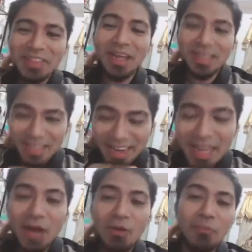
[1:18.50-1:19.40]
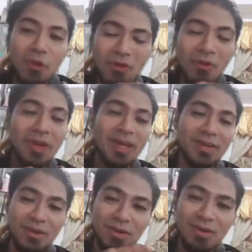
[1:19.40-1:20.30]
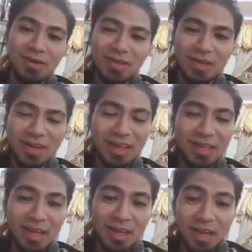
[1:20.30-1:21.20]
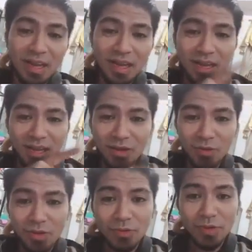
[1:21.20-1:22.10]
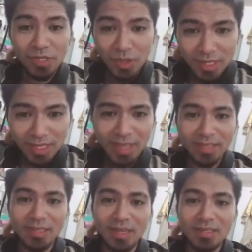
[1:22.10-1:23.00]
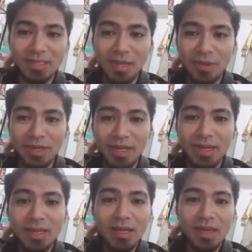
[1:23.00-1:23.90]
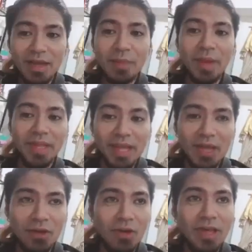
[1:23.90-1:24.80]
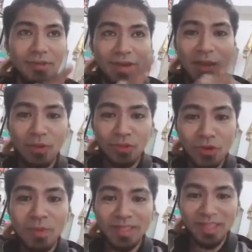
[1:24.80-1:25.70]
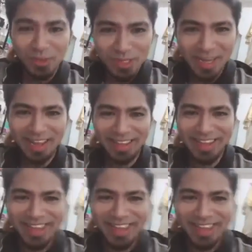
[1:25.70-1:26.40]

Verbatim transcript: Hindi, dahil naawa po ako kay ano, kay uh, Kuya Jonathan, sa kasasawa niya napaiyak ako kaya yung naawa tuloy yung mother ko sa akin.